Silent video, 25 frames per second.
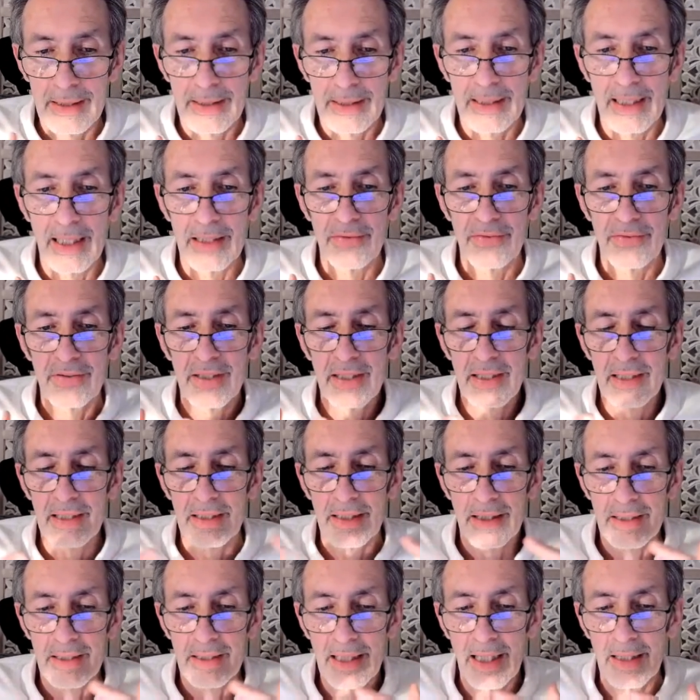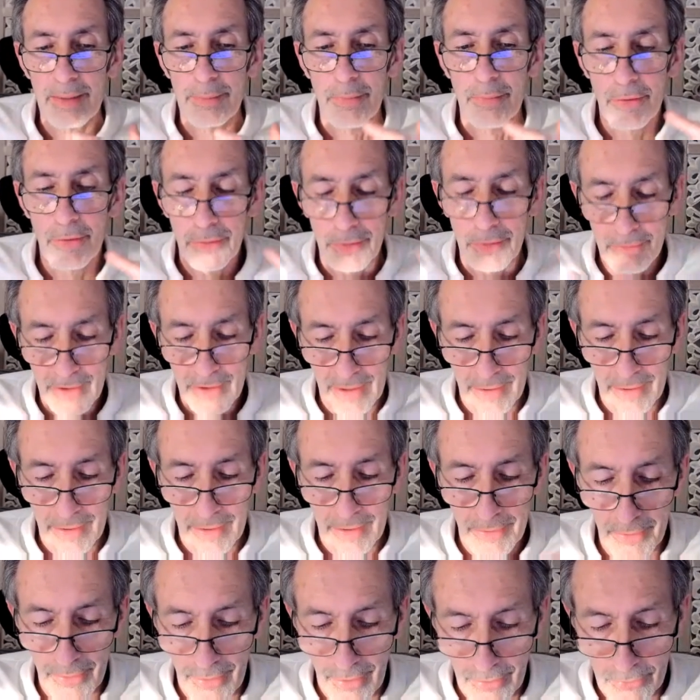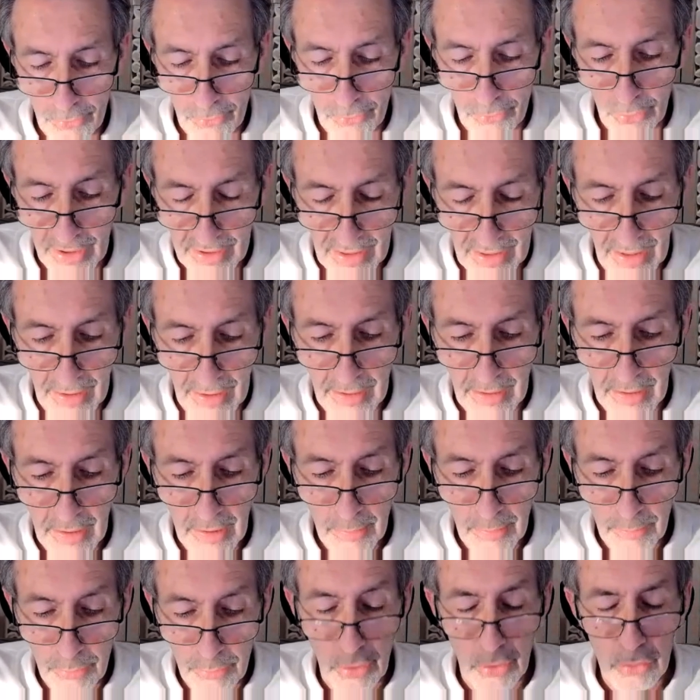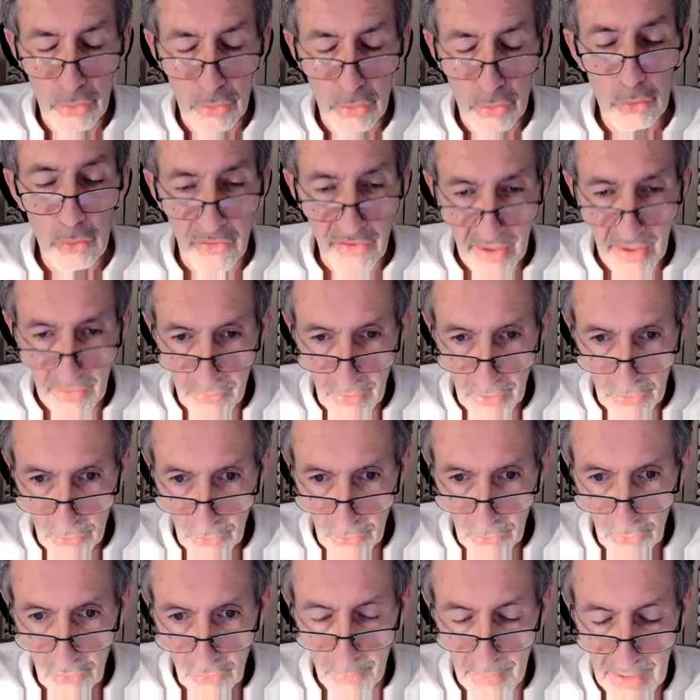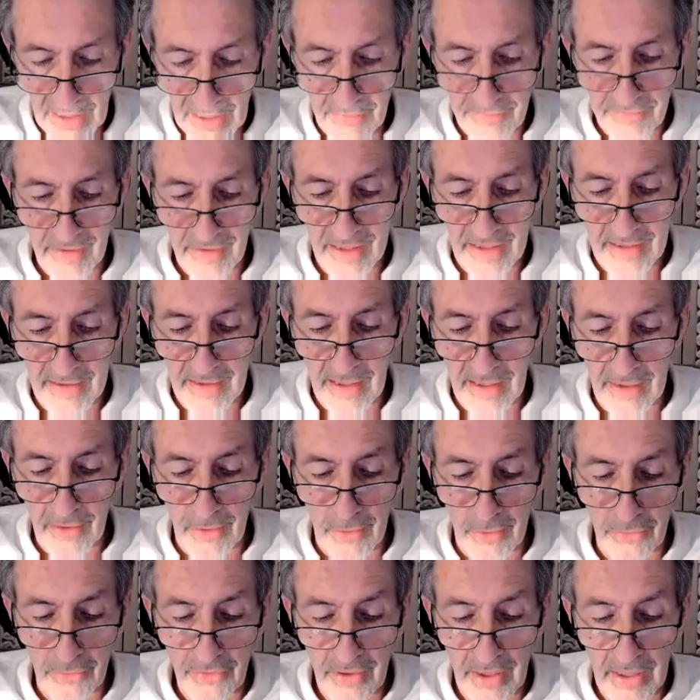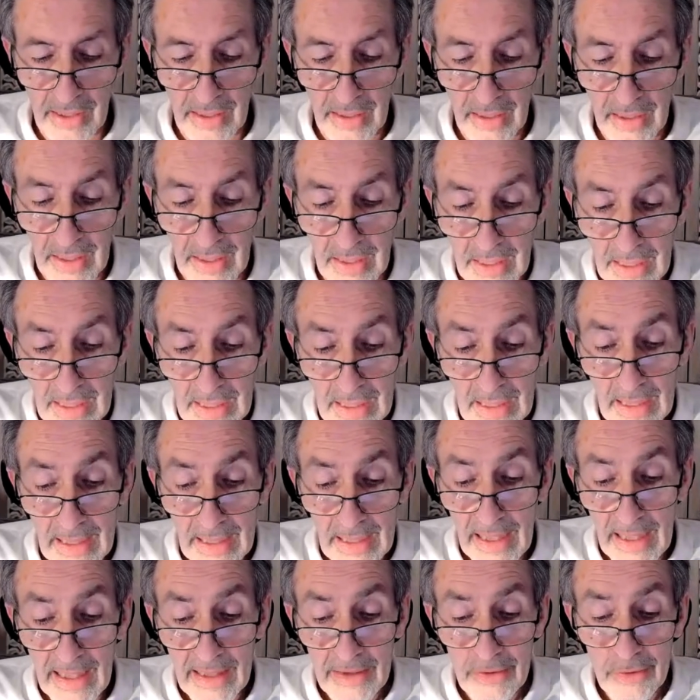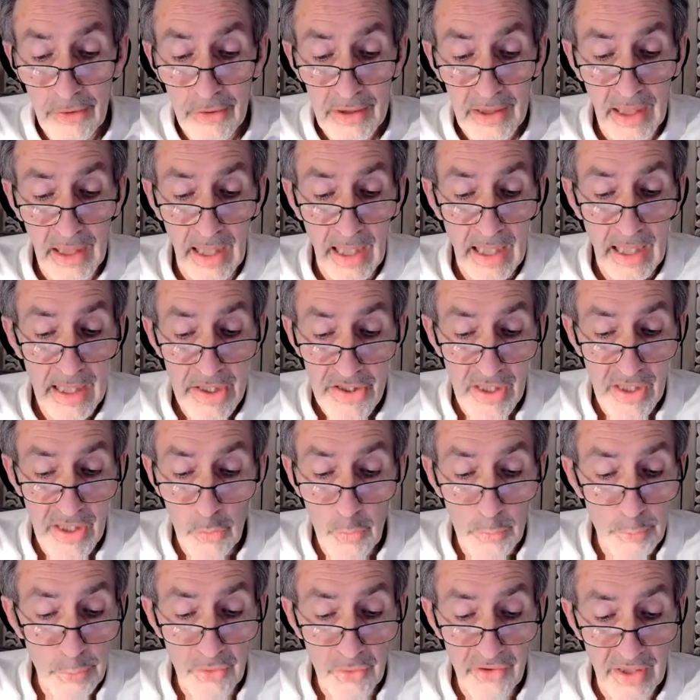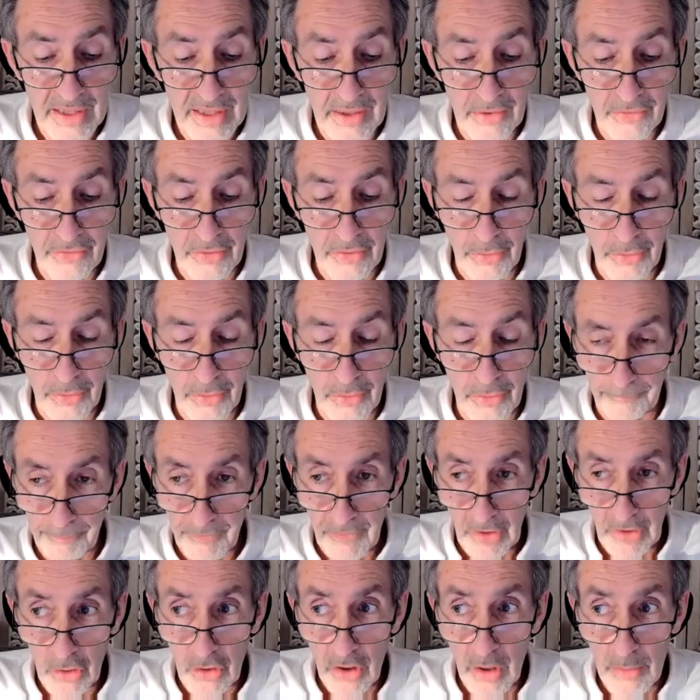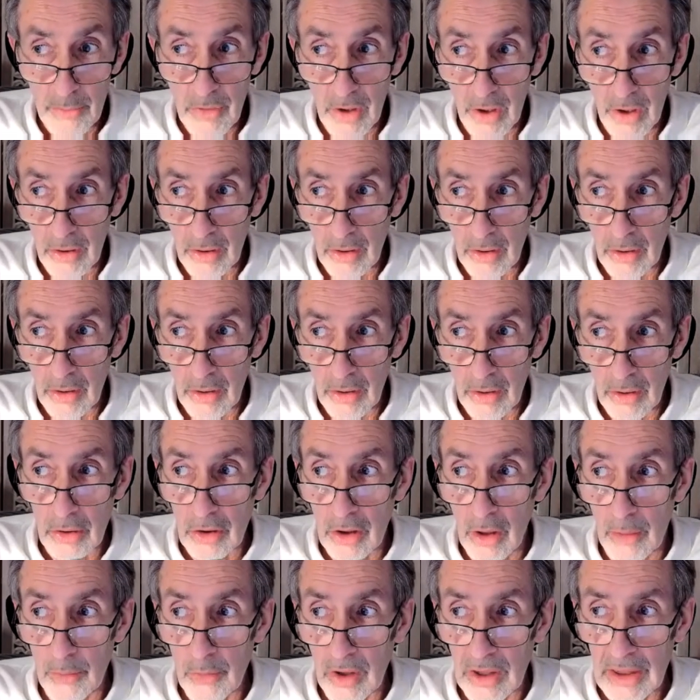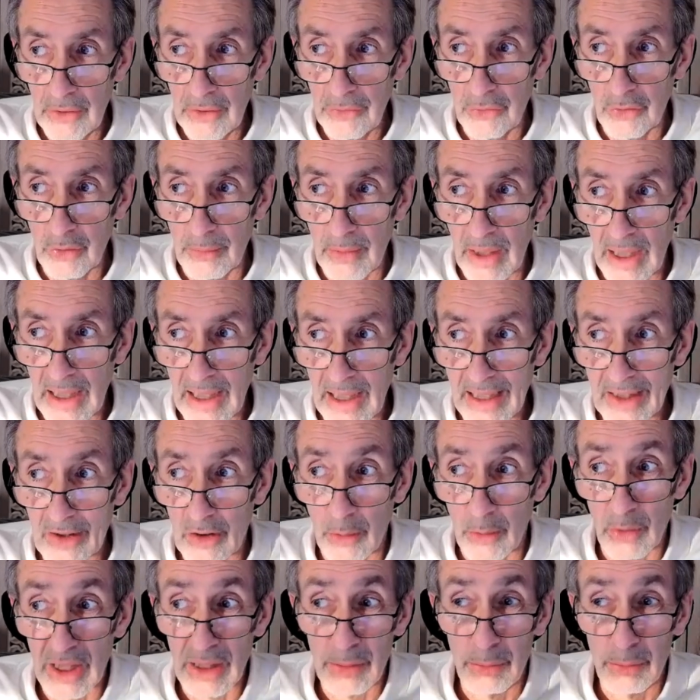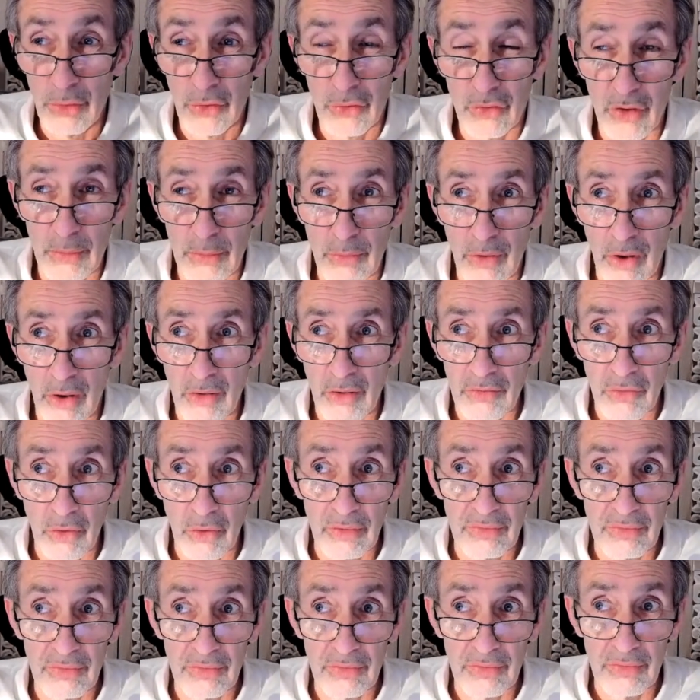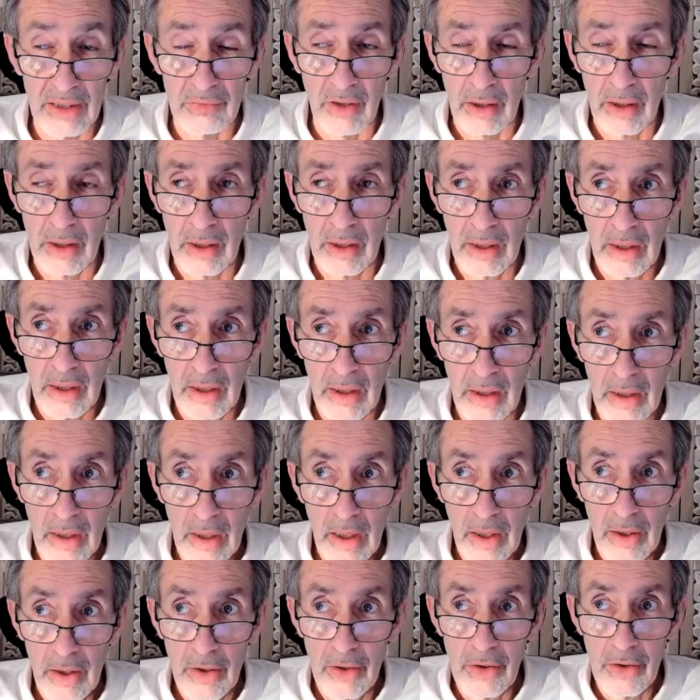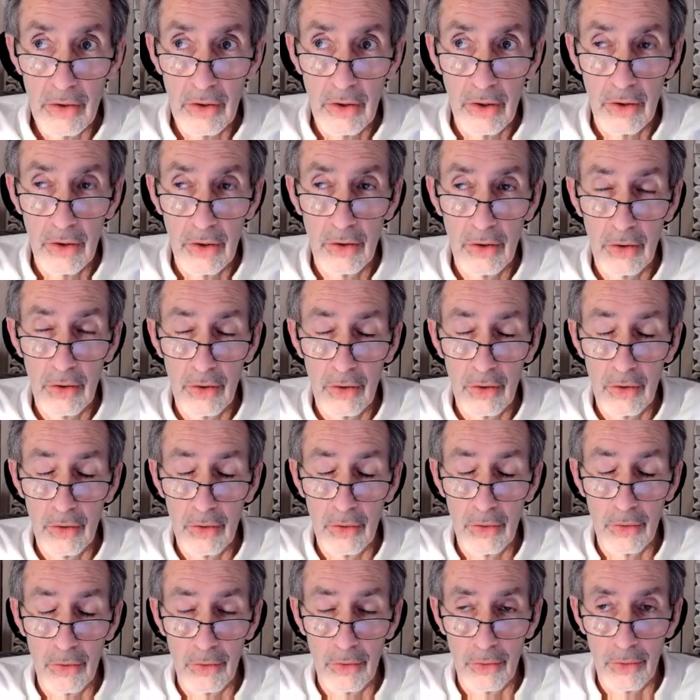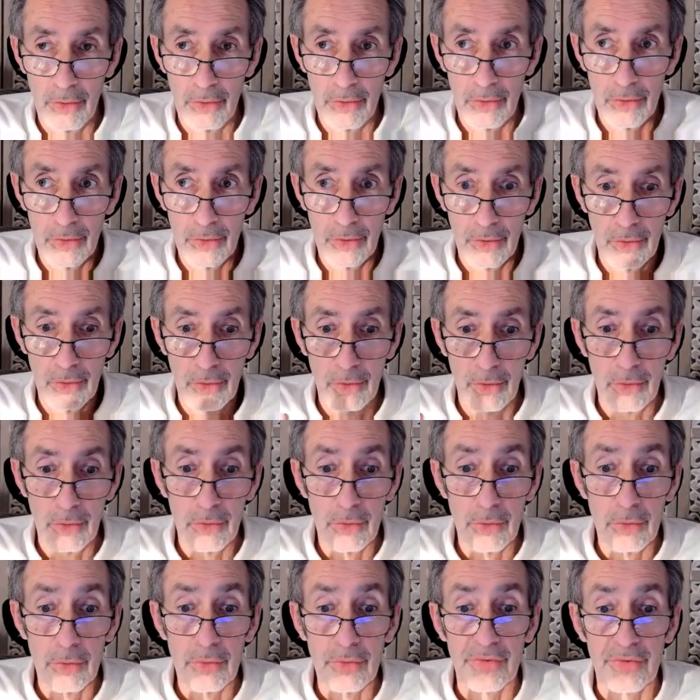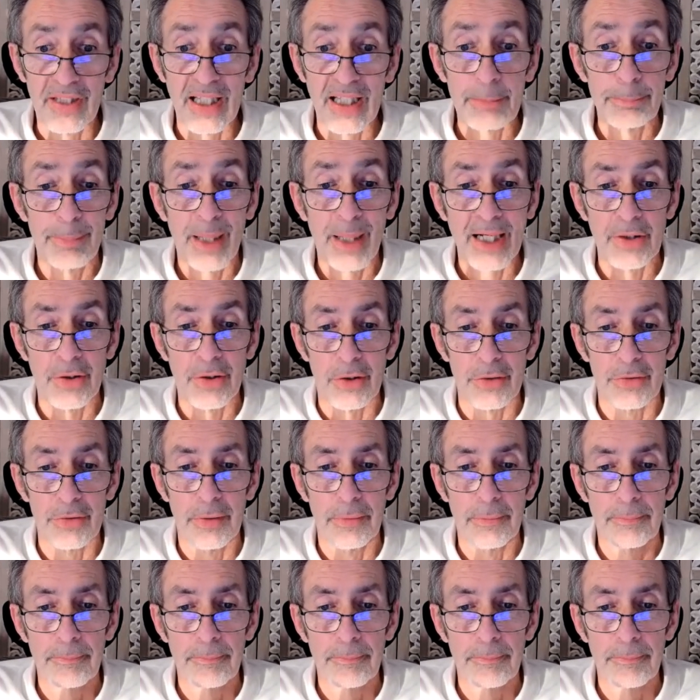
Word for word: quel cycle, quel monde, euh, en tous les cas, pour nous, nous savons que nous sommes à la fin d'un grand cycle. Et donc, Aïcha lui pose la question, comment, comment les humains et comment les musulmans vont vivre le, cette période